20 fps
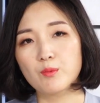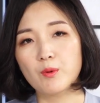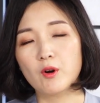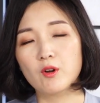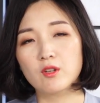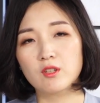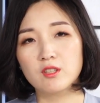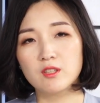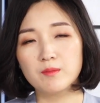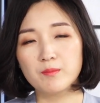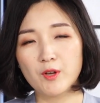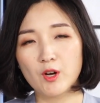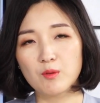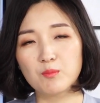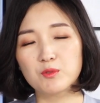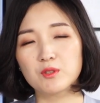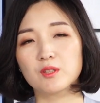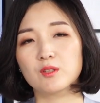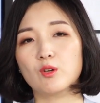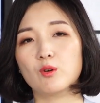
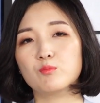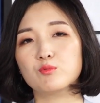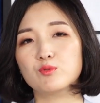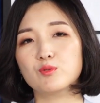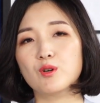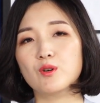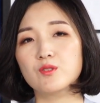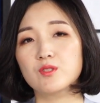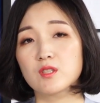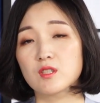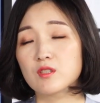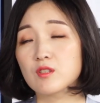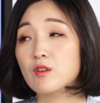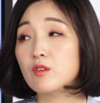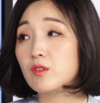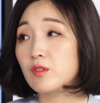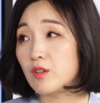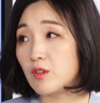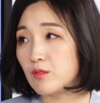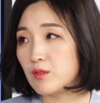벌금형보다 더 무거운
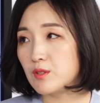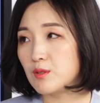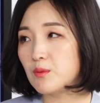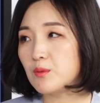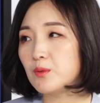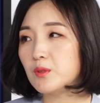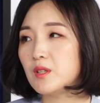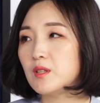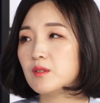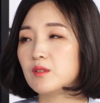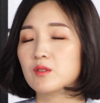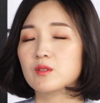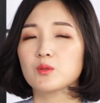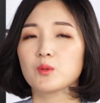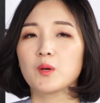징역형이 선고되는 것도